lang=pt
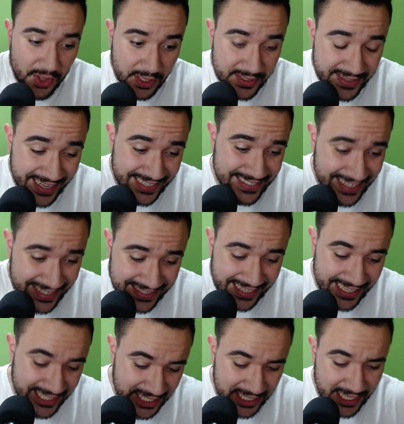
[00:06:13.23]

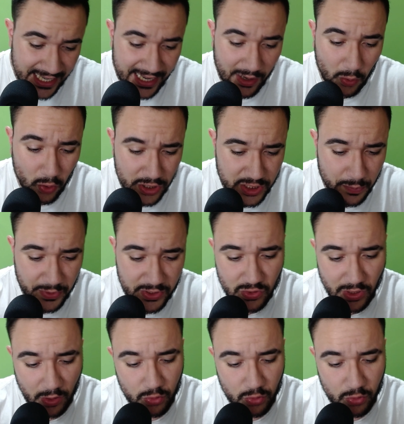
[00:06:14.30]
16 GB hoje, pessoal.